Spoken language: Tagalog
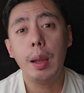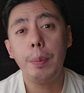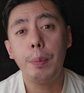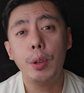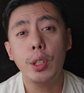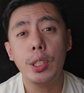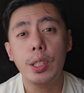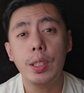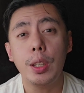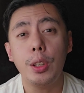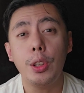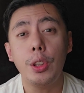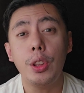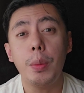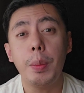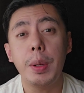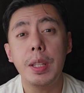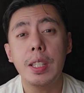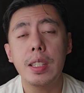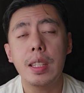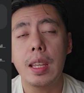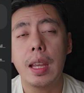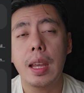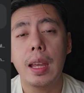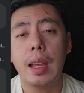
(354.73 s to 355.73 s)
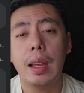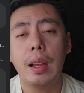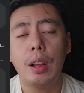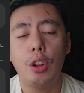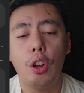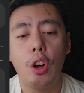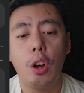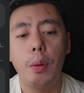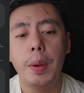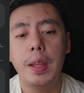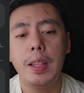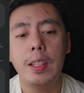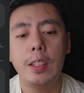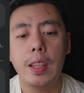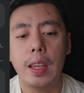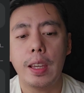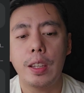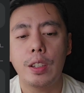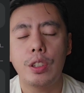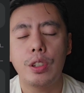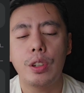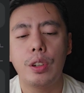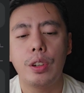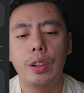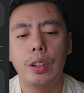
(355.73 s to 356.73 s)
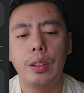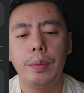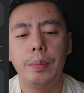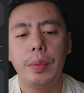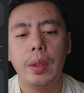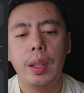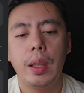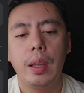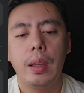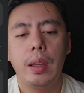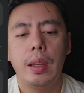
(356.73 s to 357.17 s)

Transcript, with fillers: Tapos dito naman sa comment section,